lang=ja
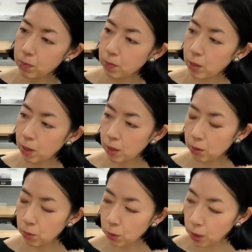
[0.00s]

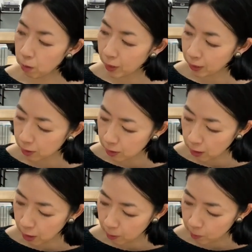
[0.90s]
えー、これはです
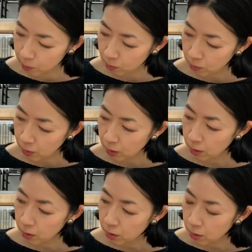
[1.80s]
ね
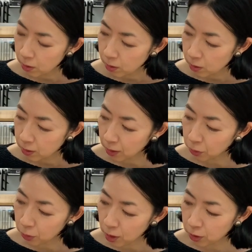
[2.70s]
なん
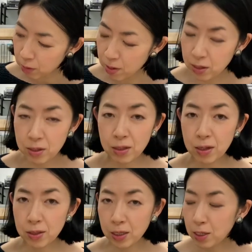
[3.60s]
となくイメージが
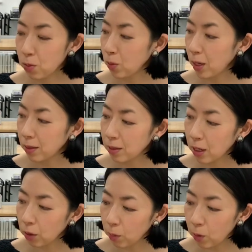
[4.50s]
つきそうなんですけ
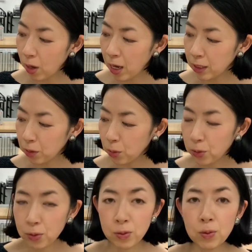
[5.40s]
ども「愛」と
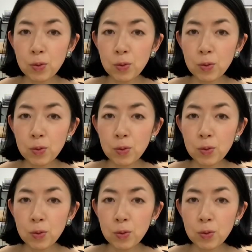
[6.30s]
いう